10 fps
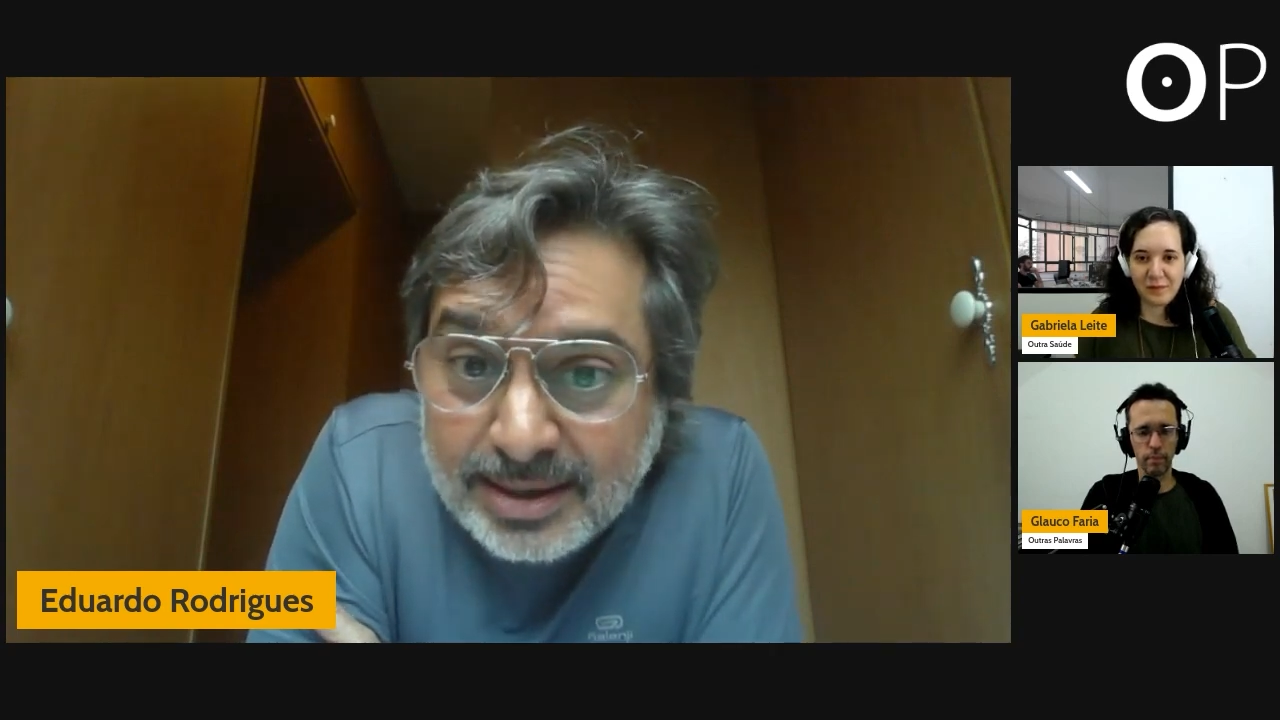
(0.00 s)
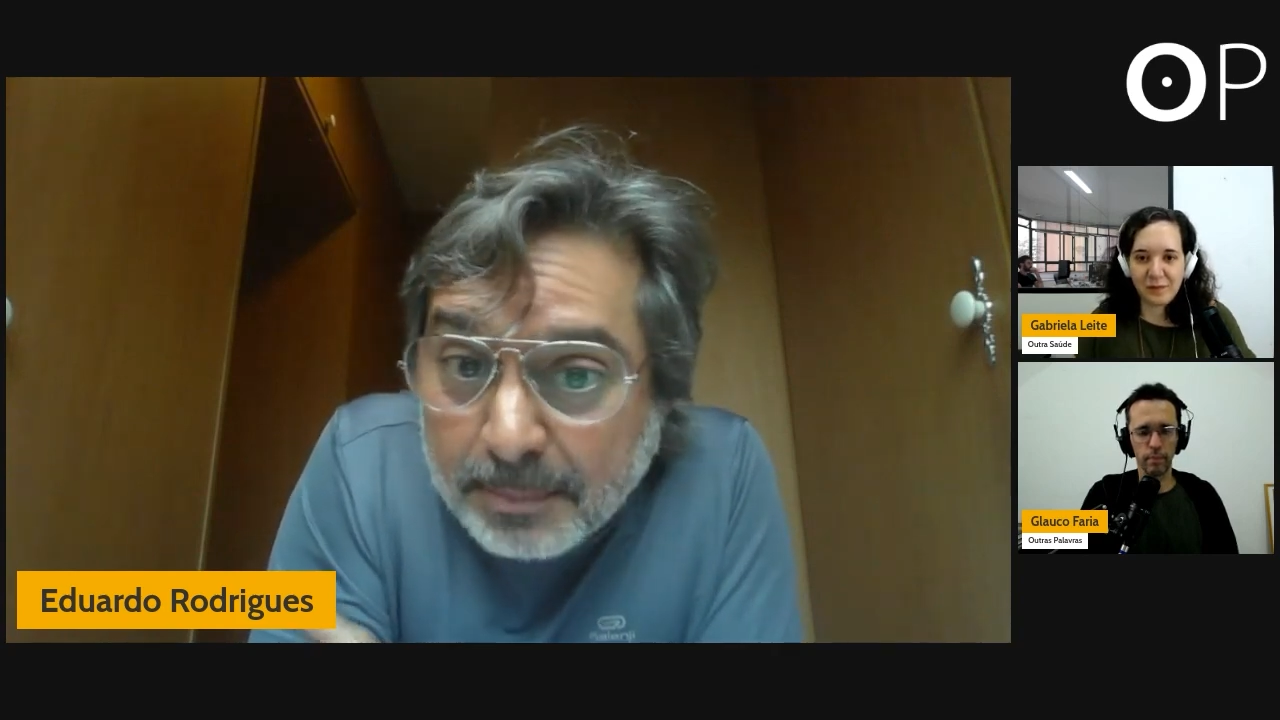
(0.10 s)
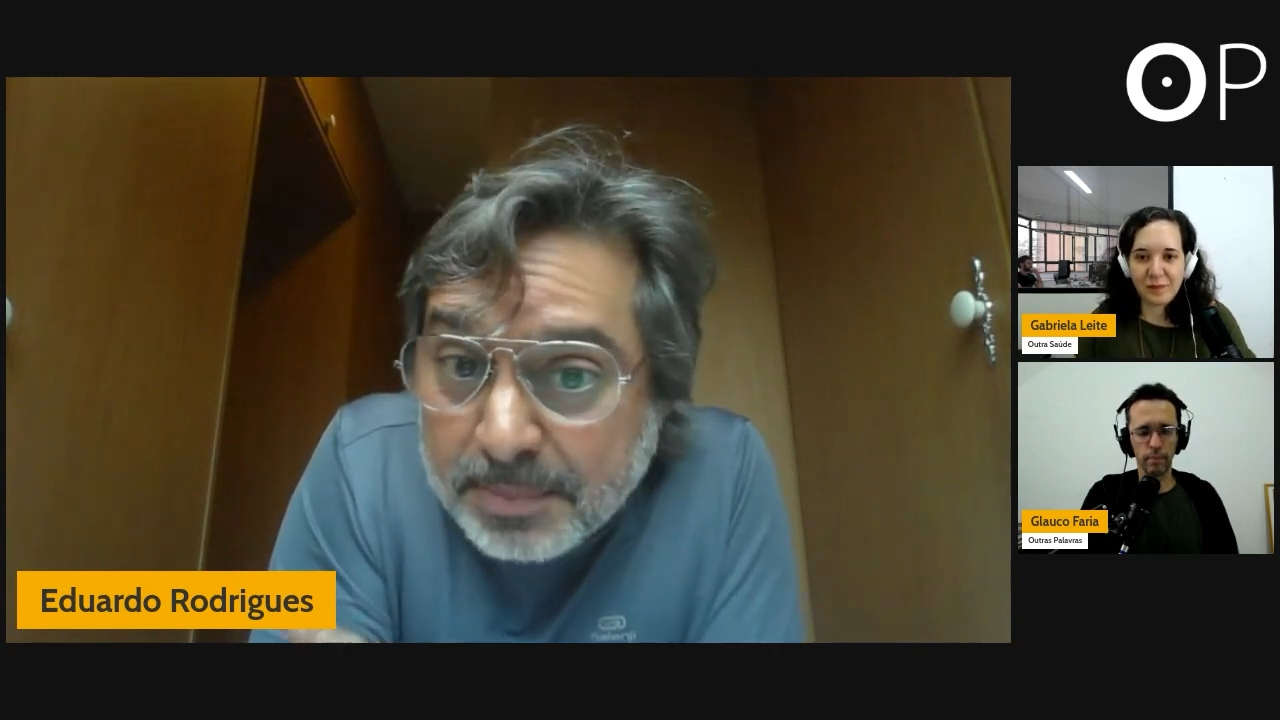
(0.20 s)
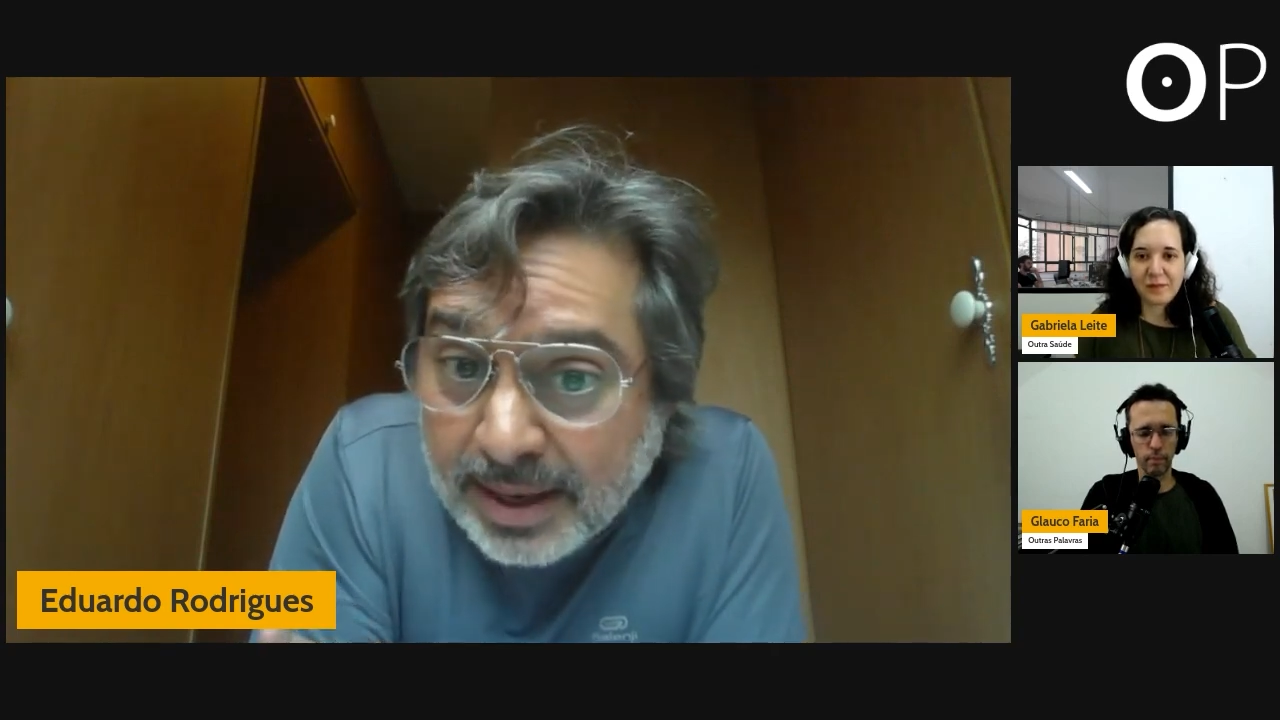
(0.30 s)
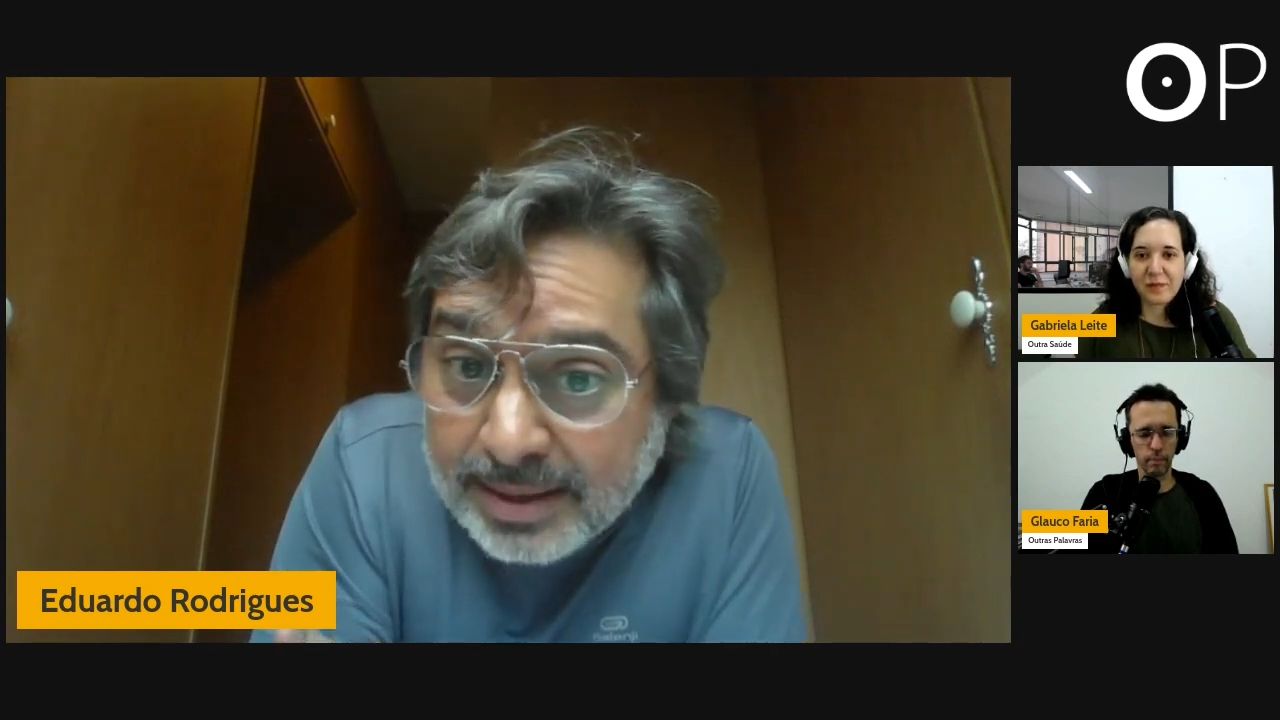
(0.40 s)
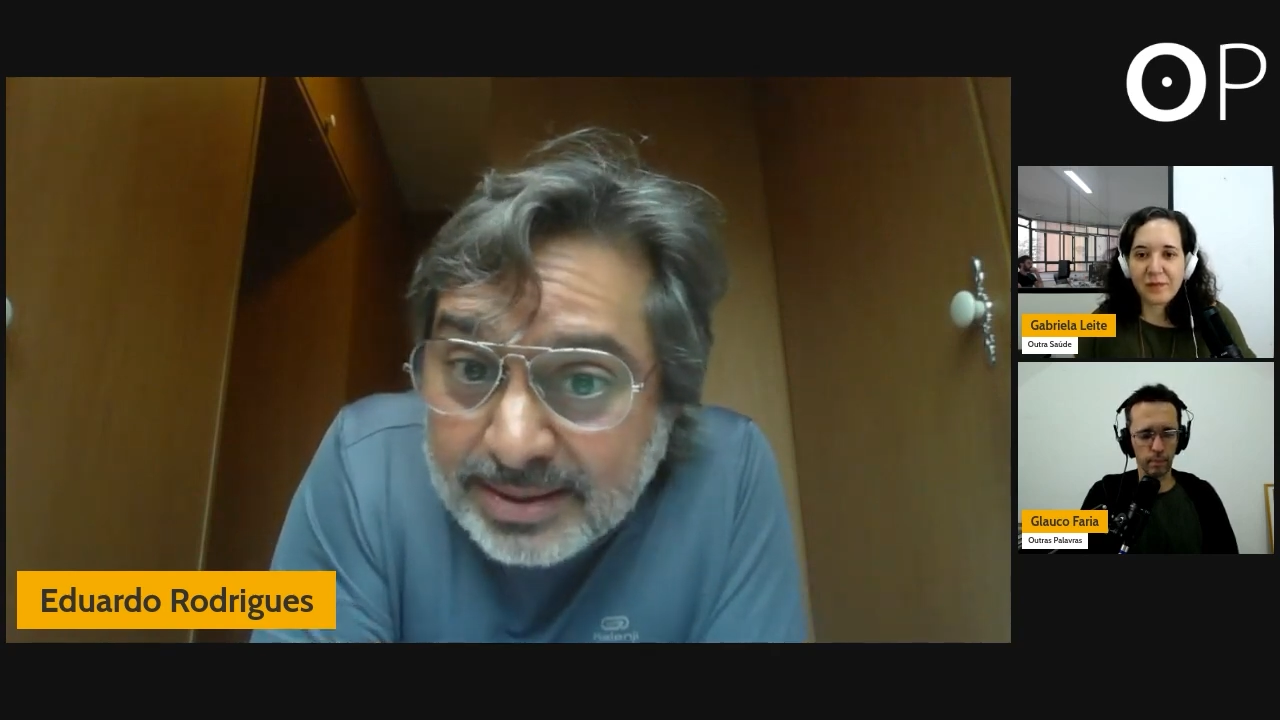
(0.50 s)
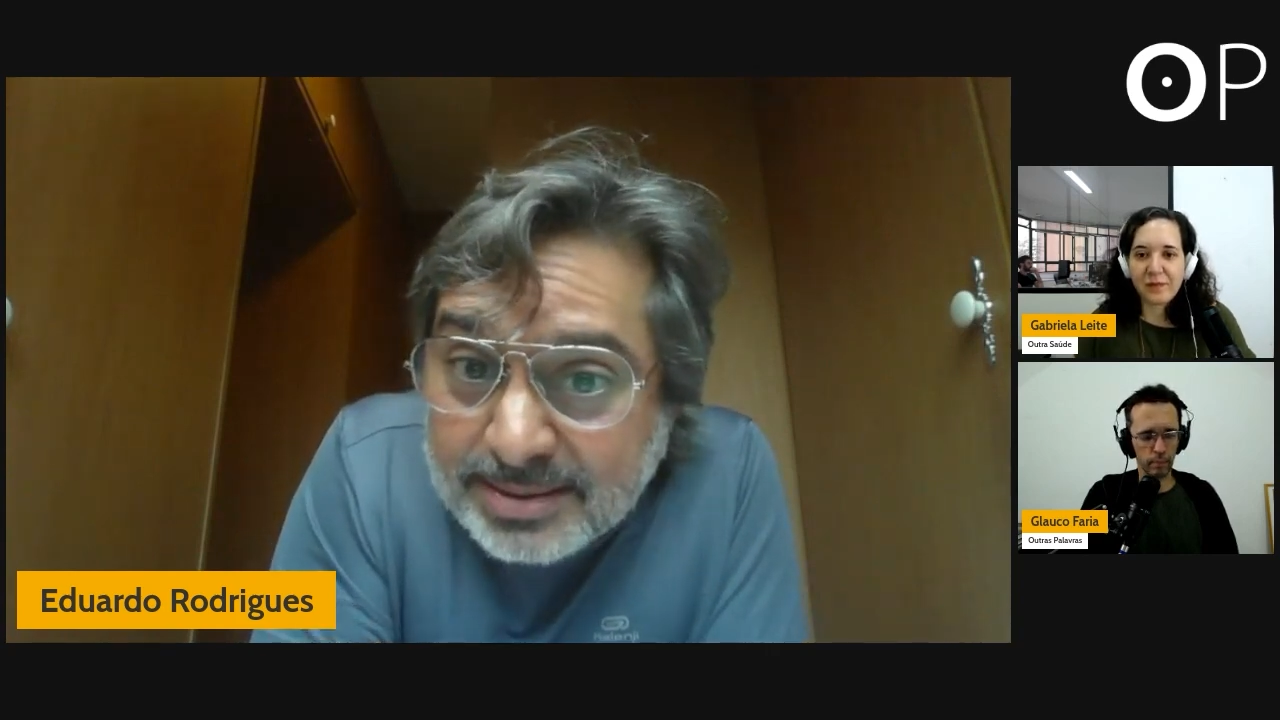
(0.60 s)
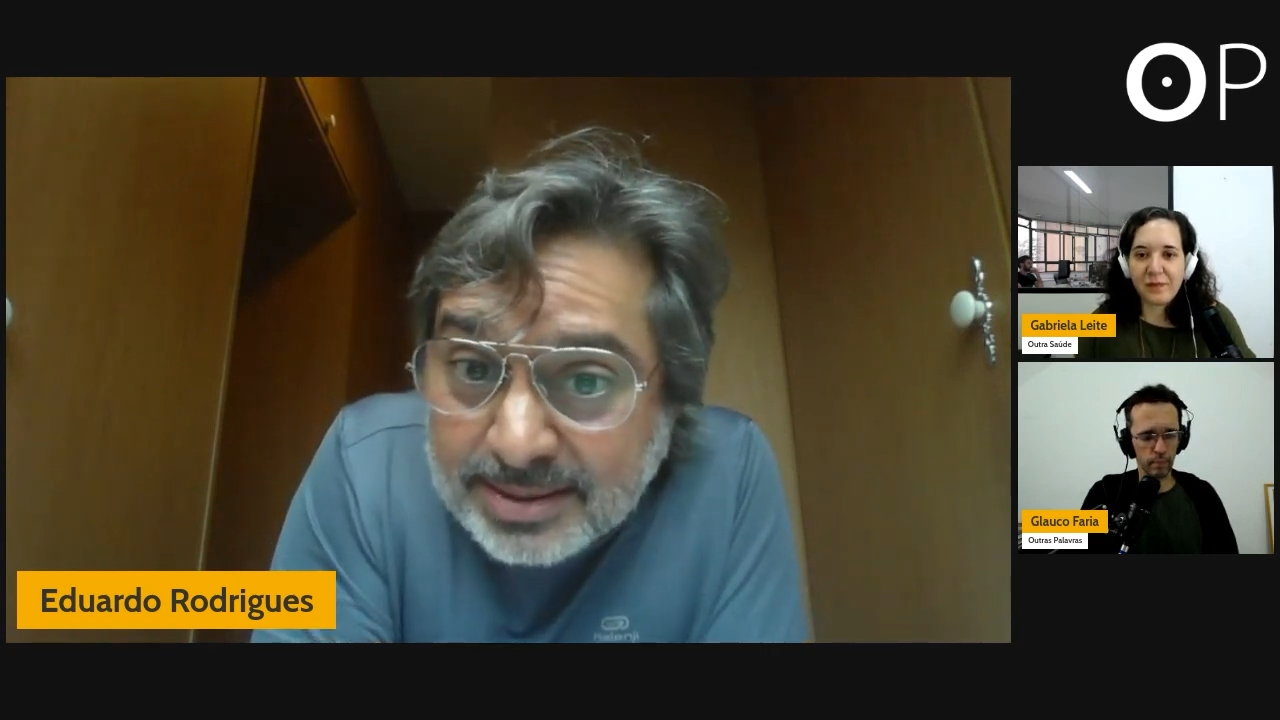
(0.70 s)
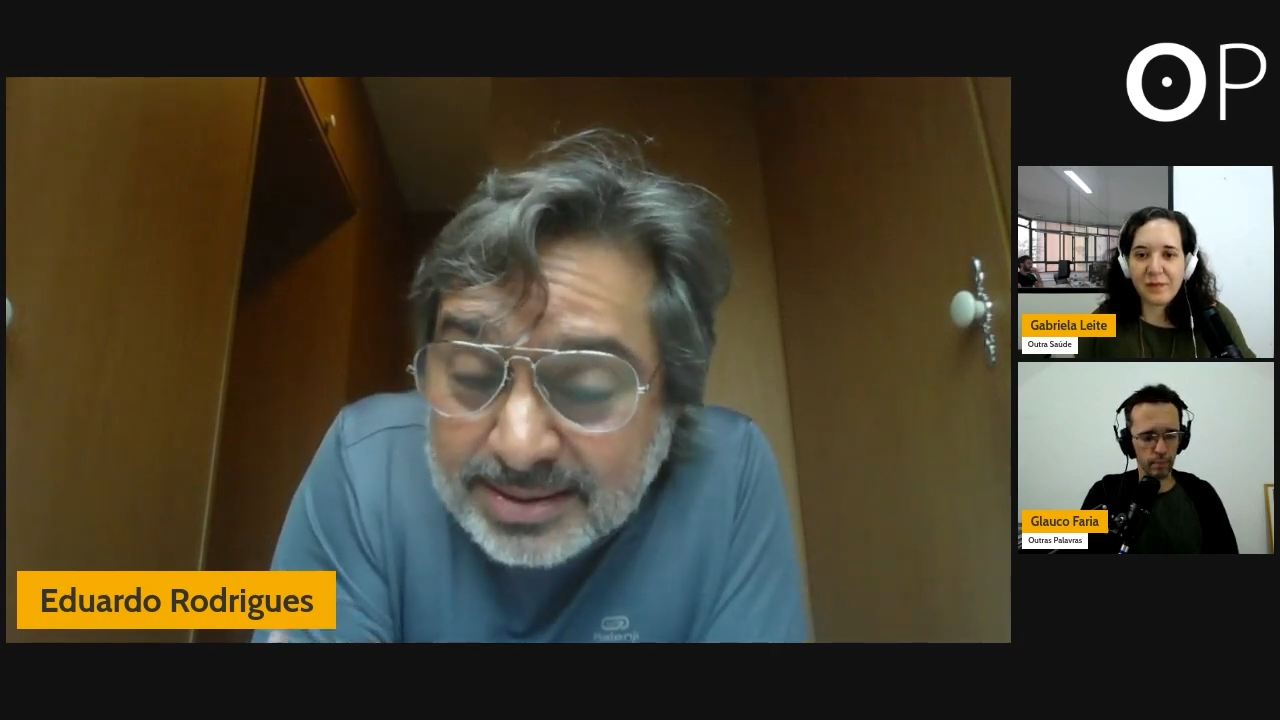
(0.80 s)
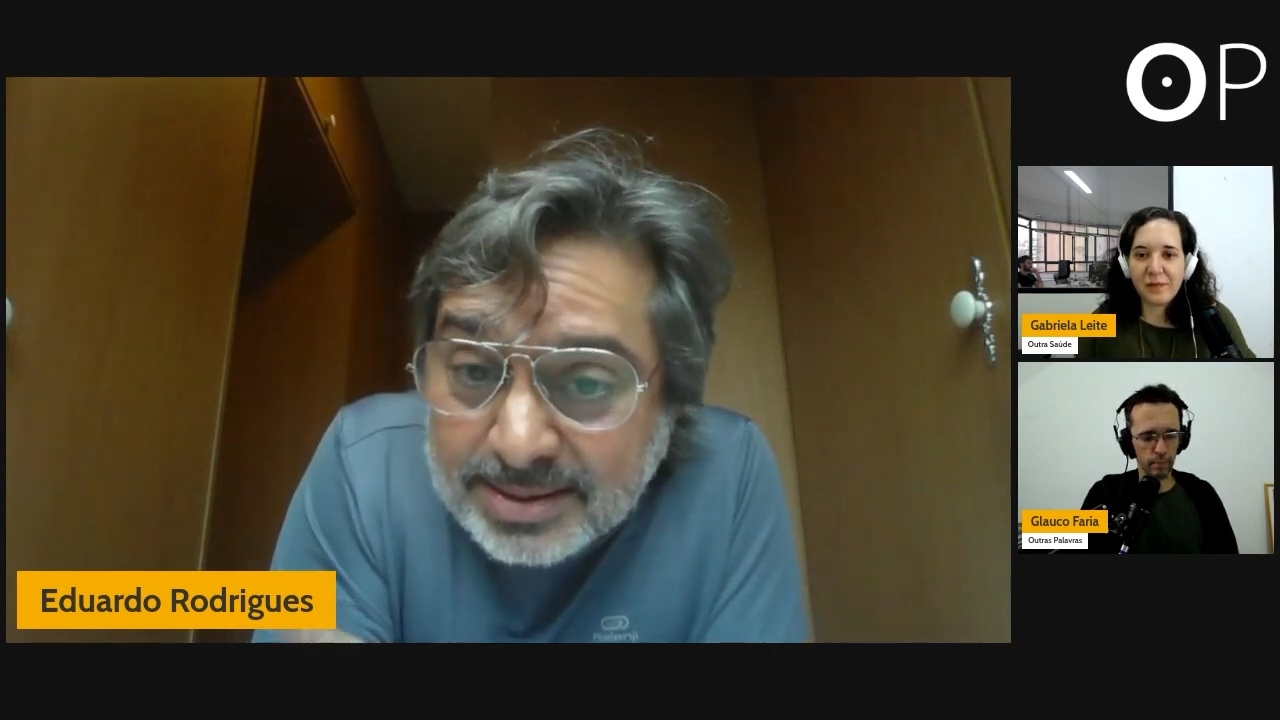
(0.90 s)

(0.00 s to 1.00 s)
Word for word: capitalistas,